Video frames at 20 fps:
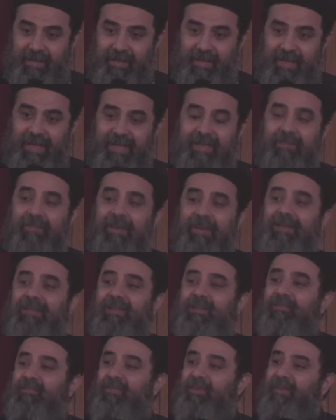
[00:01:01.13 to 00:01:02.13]
أنا
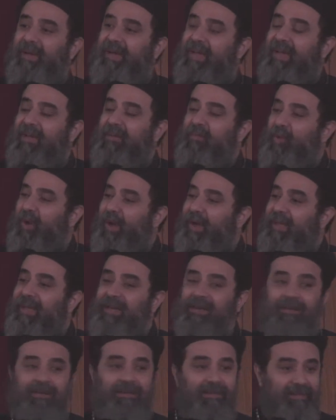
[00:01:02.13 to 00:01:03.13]
بخدم في مكان
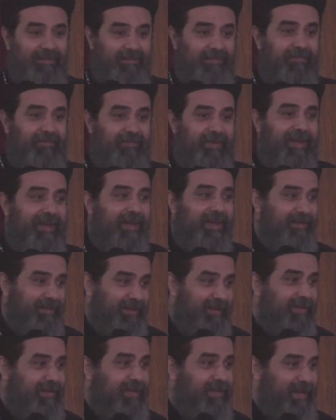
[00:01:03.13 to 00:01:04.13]
معين ف
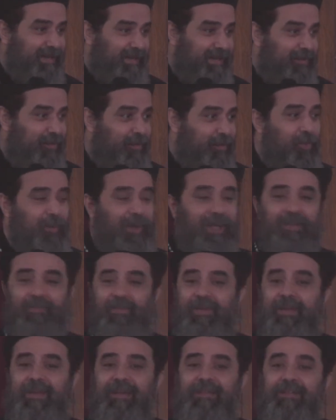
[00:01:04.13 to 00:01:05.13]
يعني كل واحد
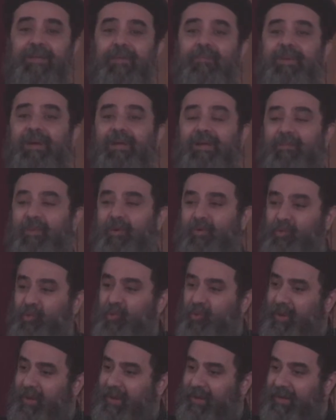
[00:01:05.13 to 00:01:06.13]
فينا يطبق
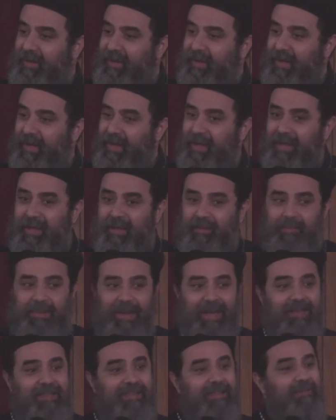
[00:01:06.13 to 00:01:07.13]
الموضوع
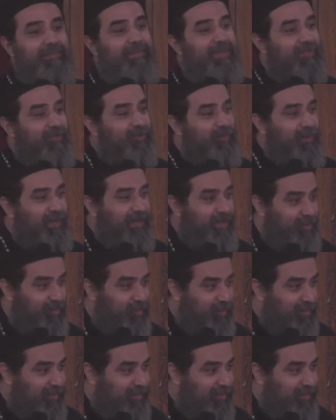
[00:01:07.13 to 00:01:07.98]
بحسب مسؤوليته